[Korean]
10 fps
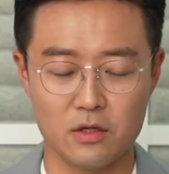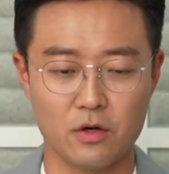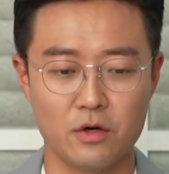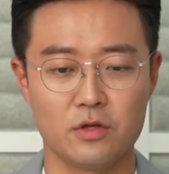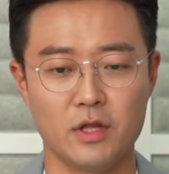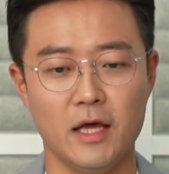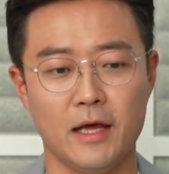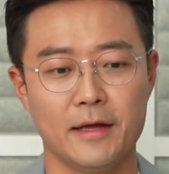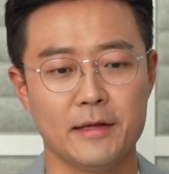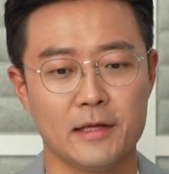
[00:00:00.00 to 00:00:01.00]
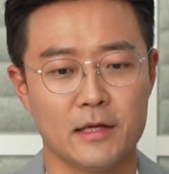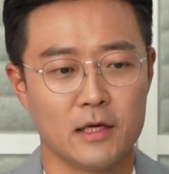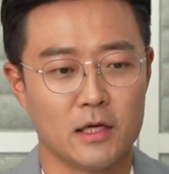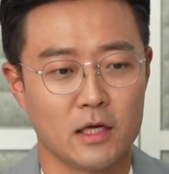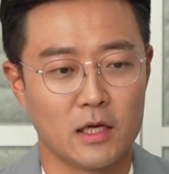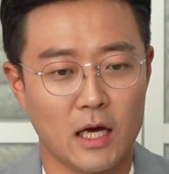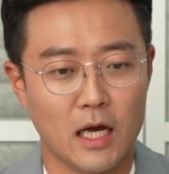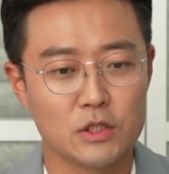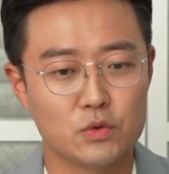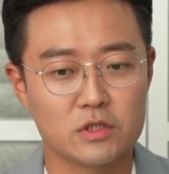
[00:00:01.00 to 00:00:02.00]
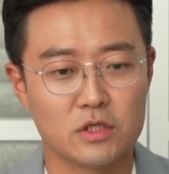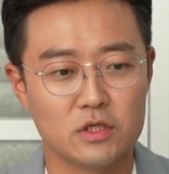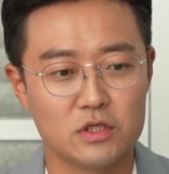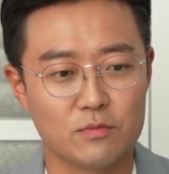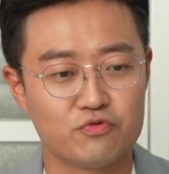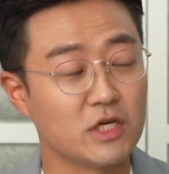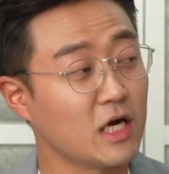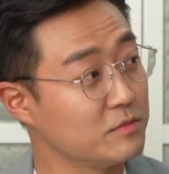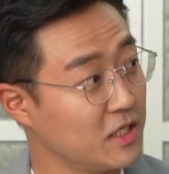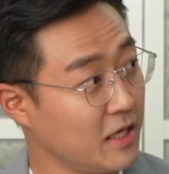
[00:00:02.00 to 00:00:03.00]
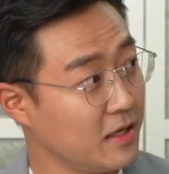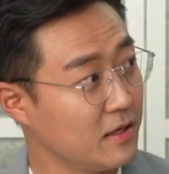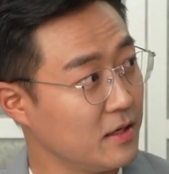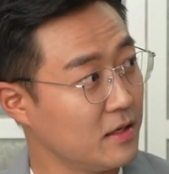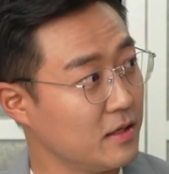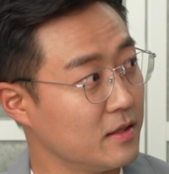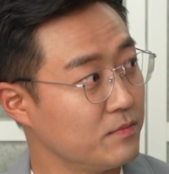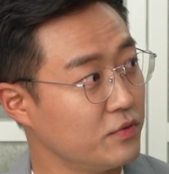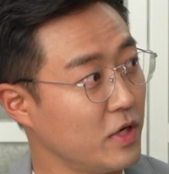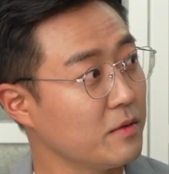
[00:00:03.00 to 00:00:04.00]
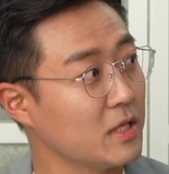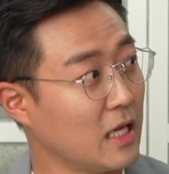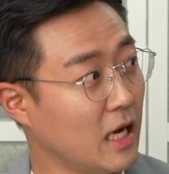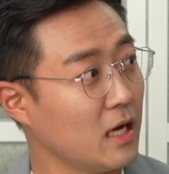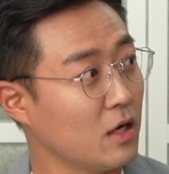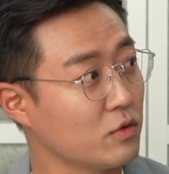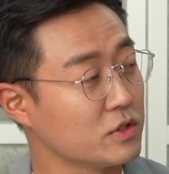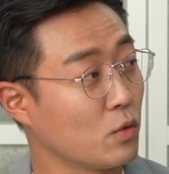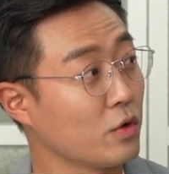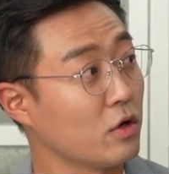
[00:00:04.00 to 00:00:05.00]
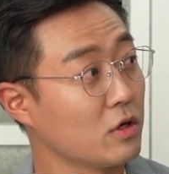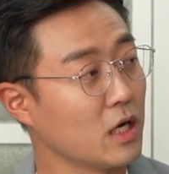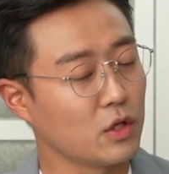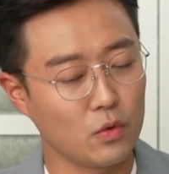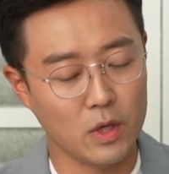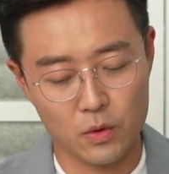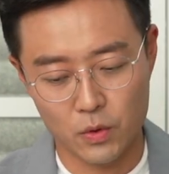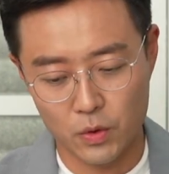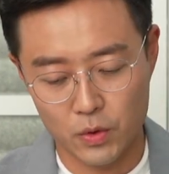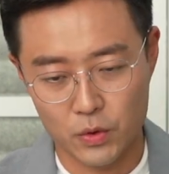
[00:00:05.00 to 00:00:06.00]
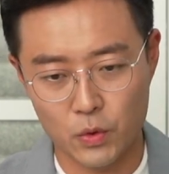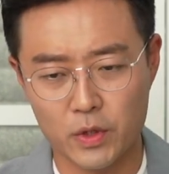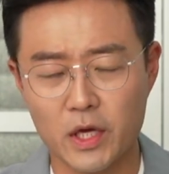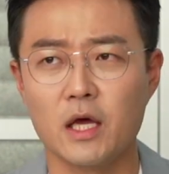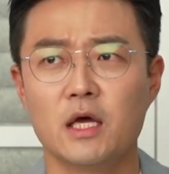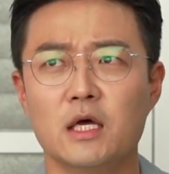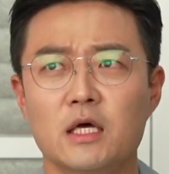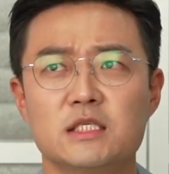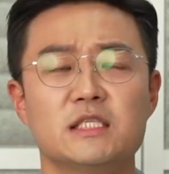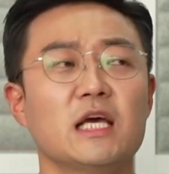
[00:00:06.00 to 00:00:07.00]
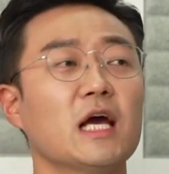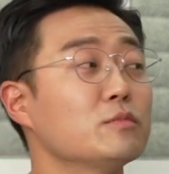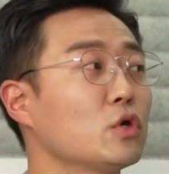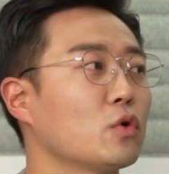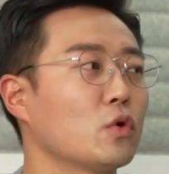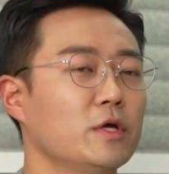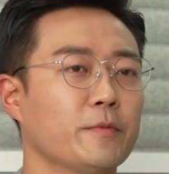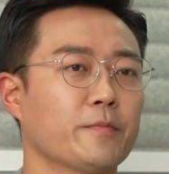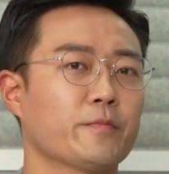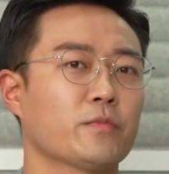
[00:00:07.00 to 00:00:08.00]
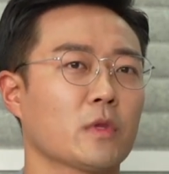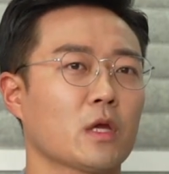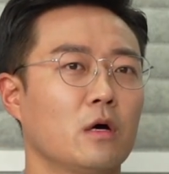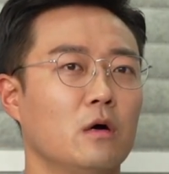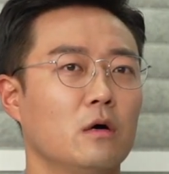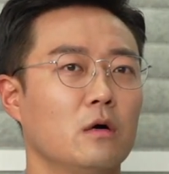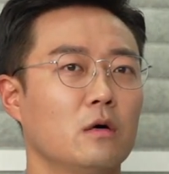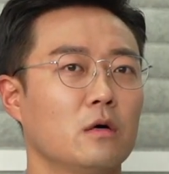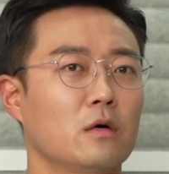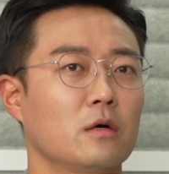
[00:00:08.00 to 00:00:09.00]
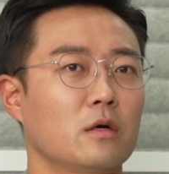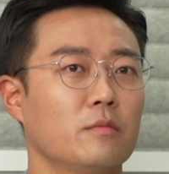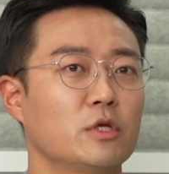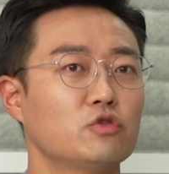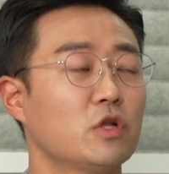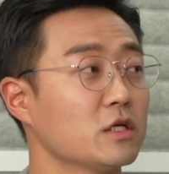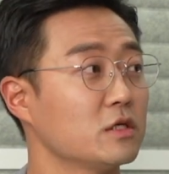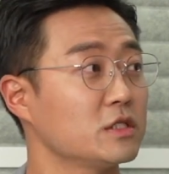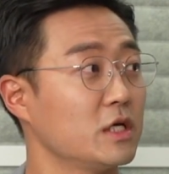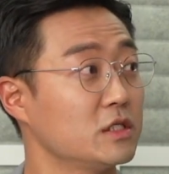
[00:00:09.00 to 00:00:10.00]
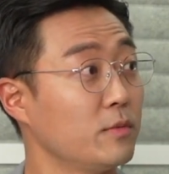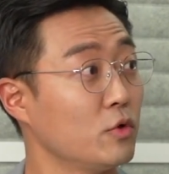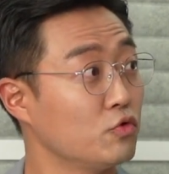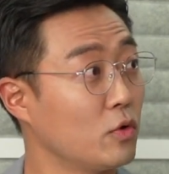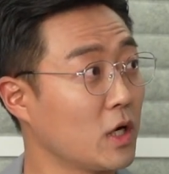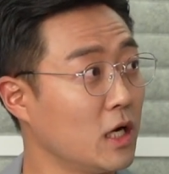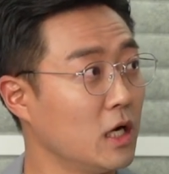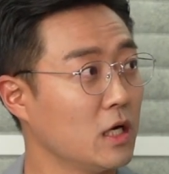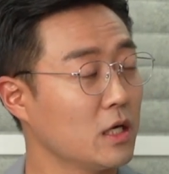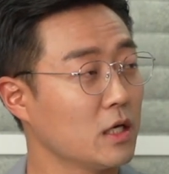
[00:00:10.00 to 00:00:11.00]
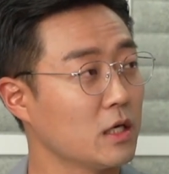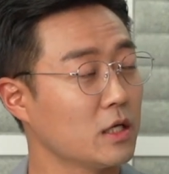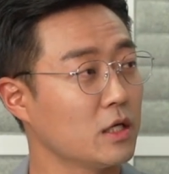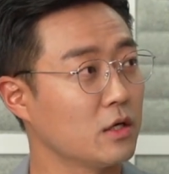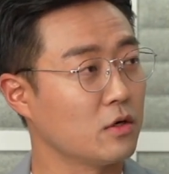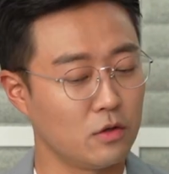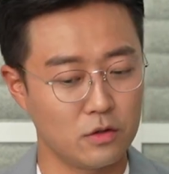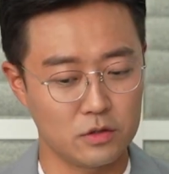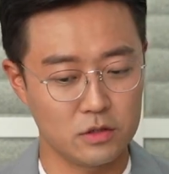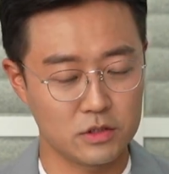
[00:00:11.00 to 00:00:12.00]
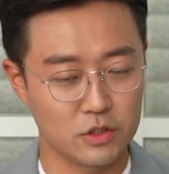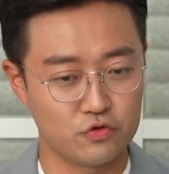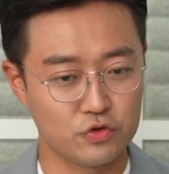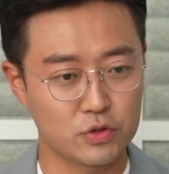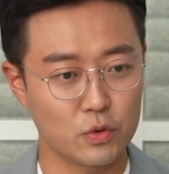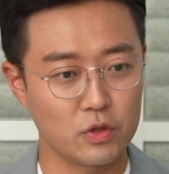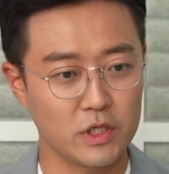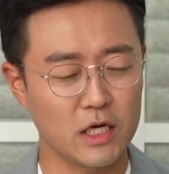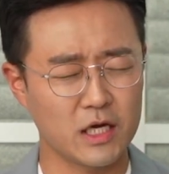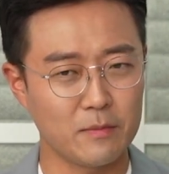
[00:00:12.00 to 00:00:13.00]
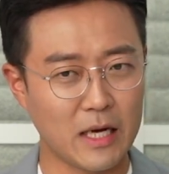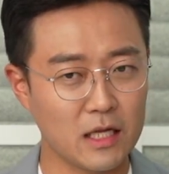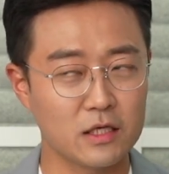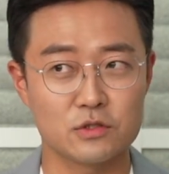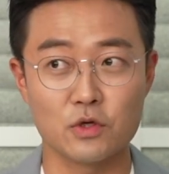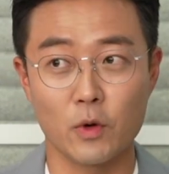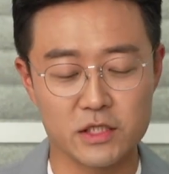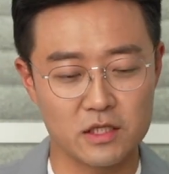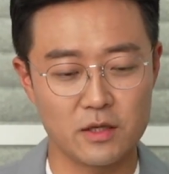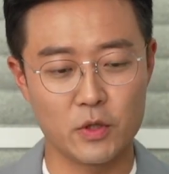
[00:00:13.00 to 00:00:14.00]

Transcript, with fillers: 하는 거였는데 한쪽에서는 이제 부자 감세 프레임이다라고 음. 이제 공격을 하기도 음. 하고 음. 요게 제 체감적으로는 예. 어, 민주당에서 이제 이재명 후보가 이거를 이제 주식 쪽을 이야기 많이 저희 와이스를